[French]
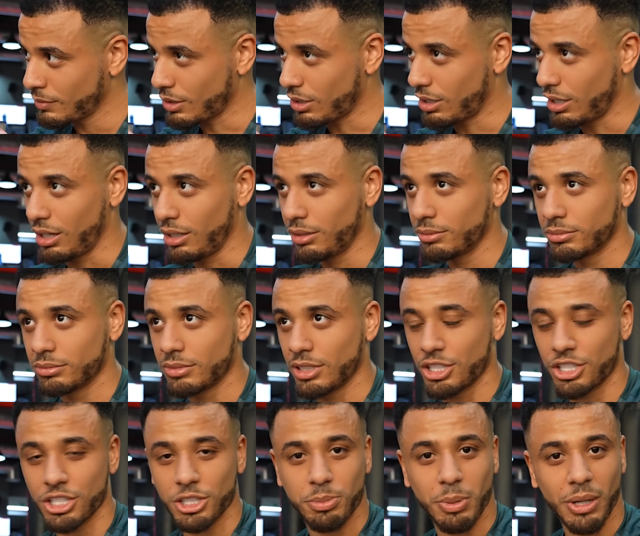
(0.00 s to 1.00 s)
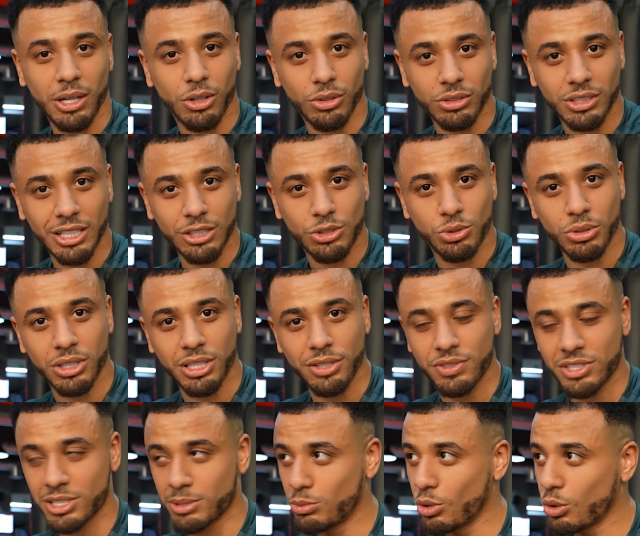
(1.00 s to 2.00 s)
Voilà. Et j'espère qu'en tout cas, tu
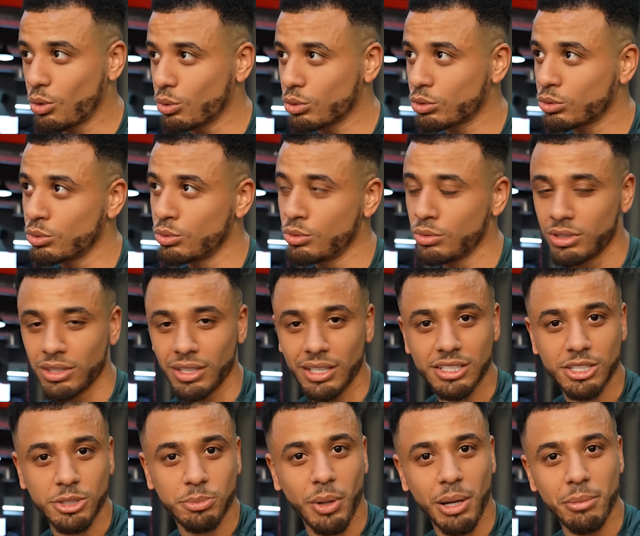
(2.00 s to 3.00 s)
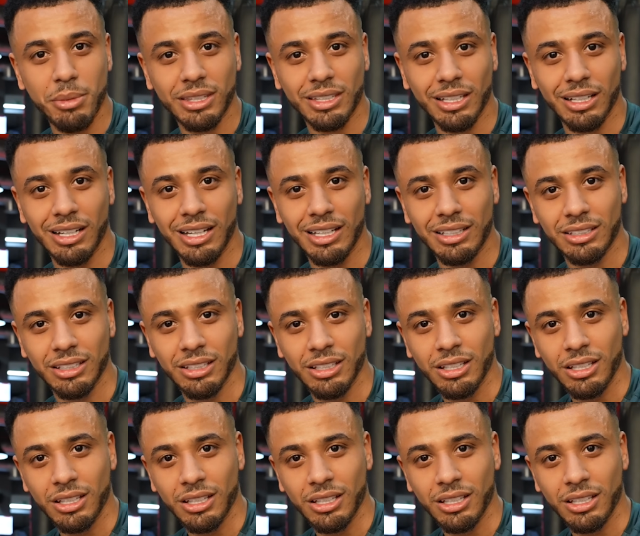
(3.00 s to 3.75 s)
kiffes ce type de contenu. N'hésite pas à mettre un like.